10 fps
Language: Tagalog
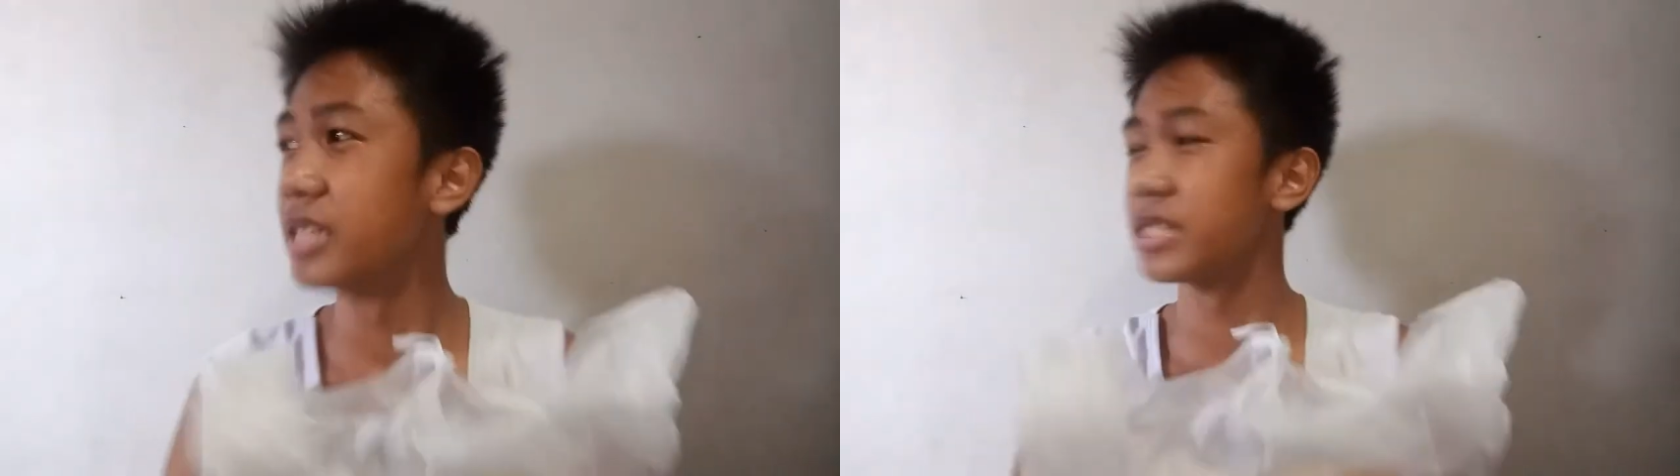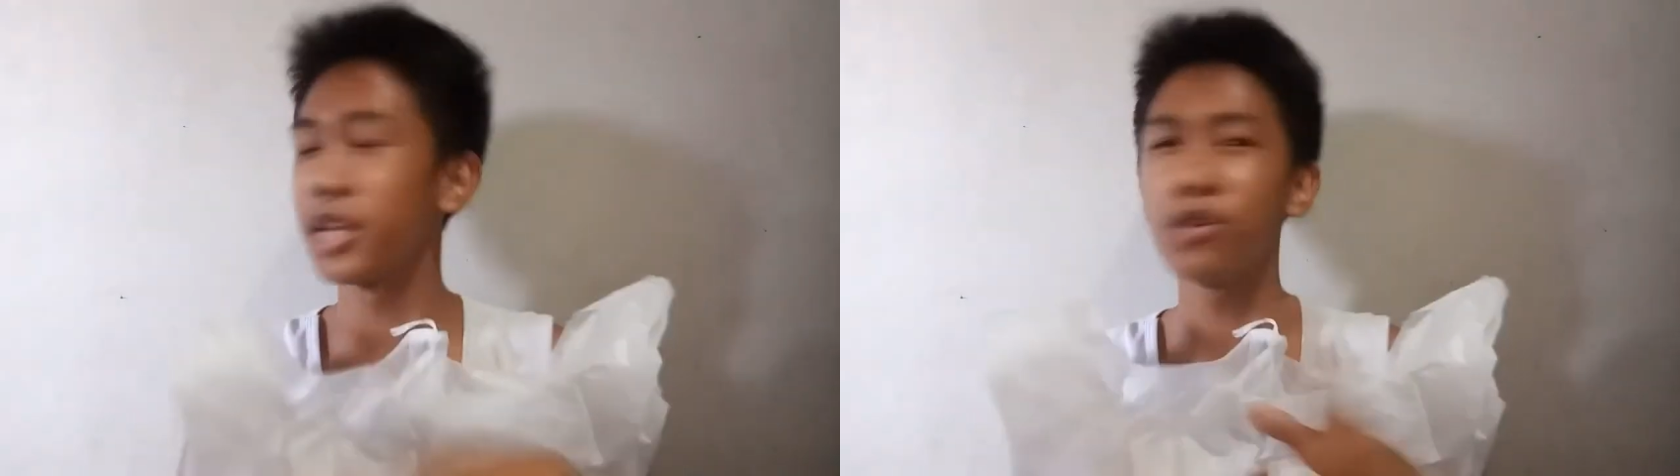
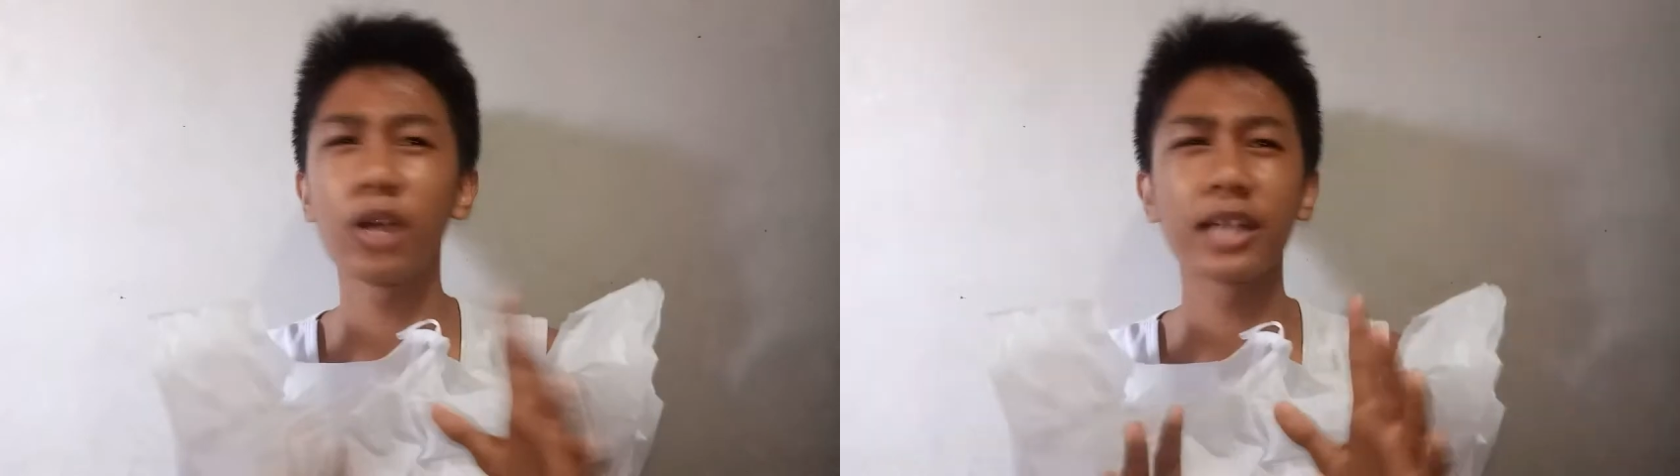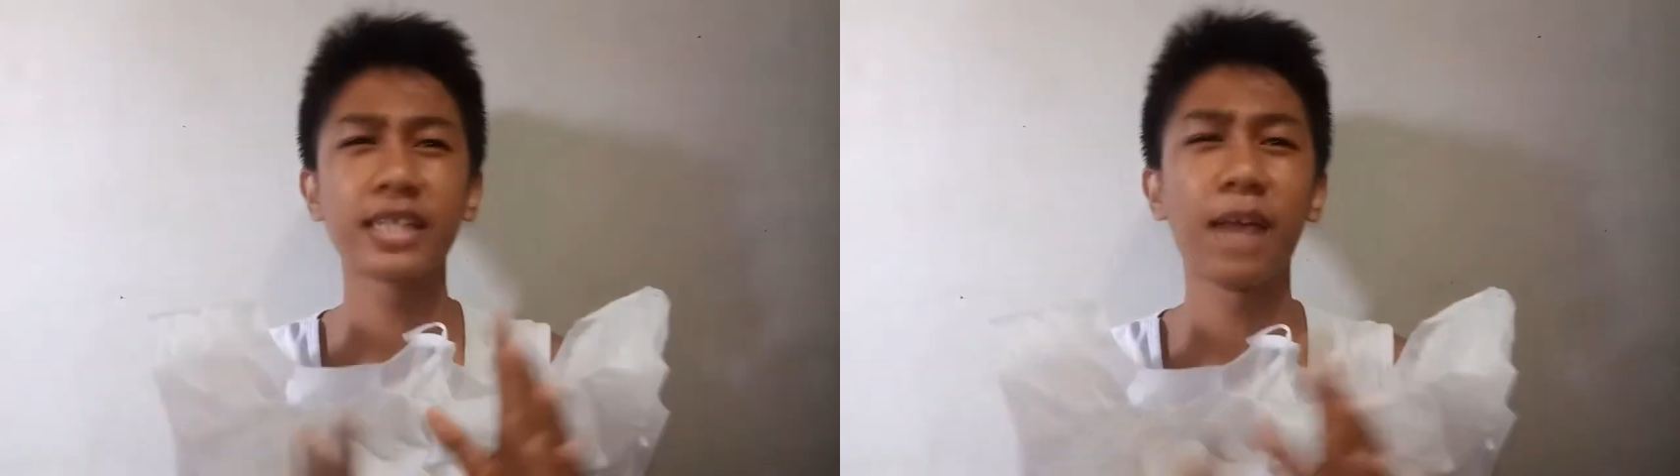So, yung
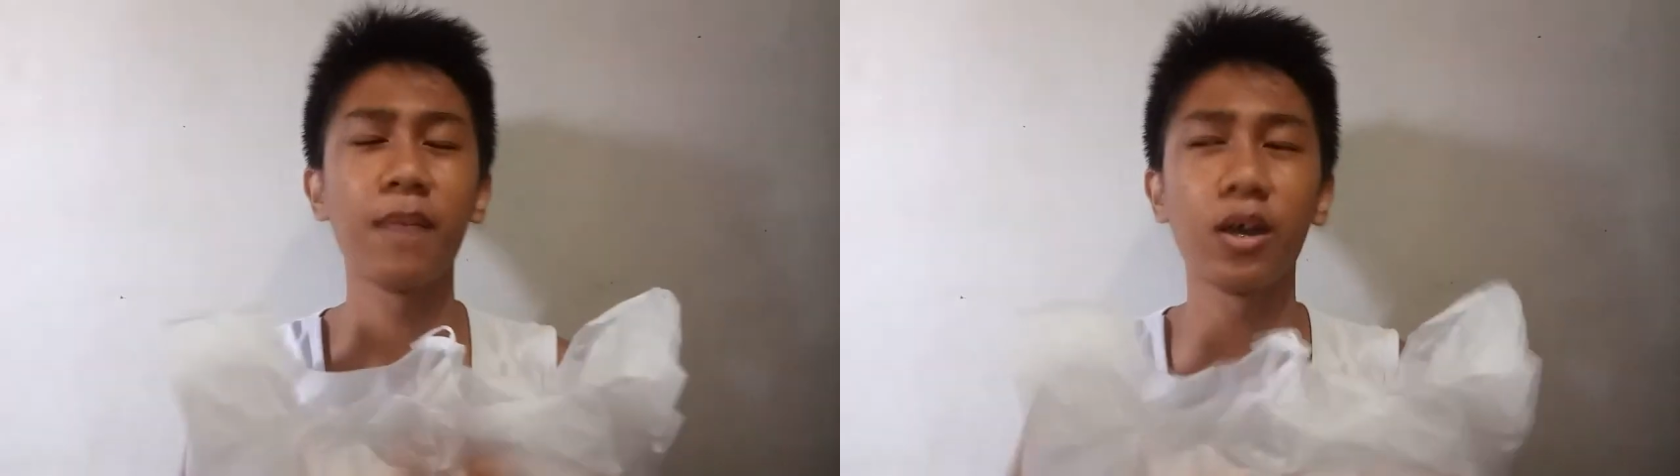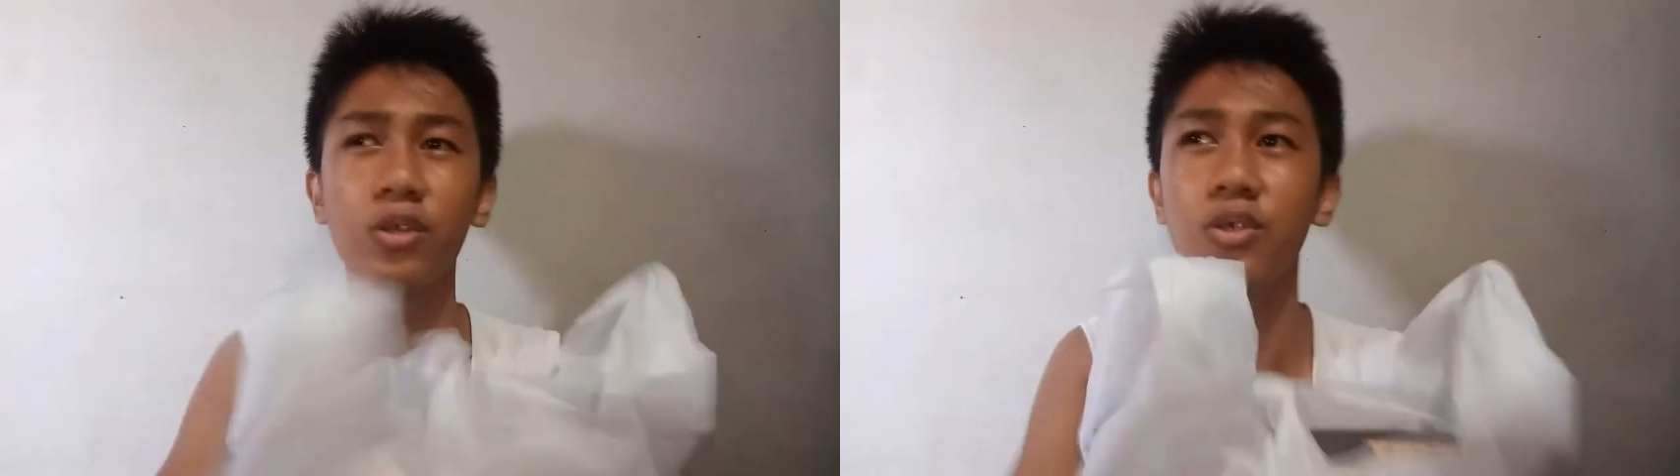
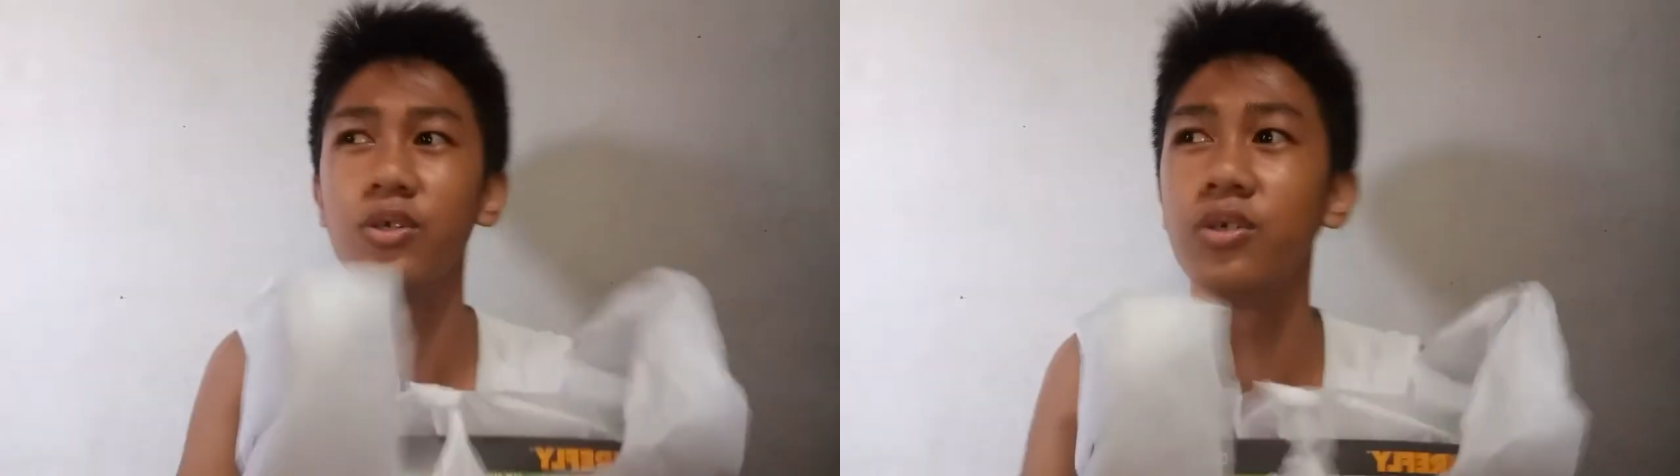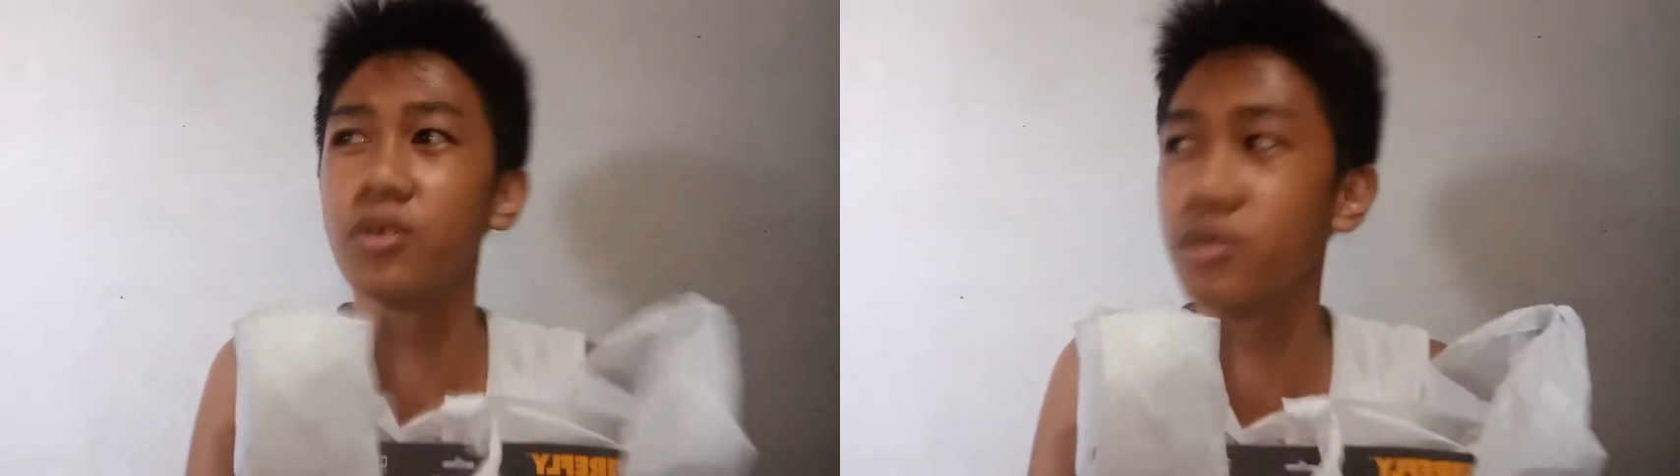kasama ko nung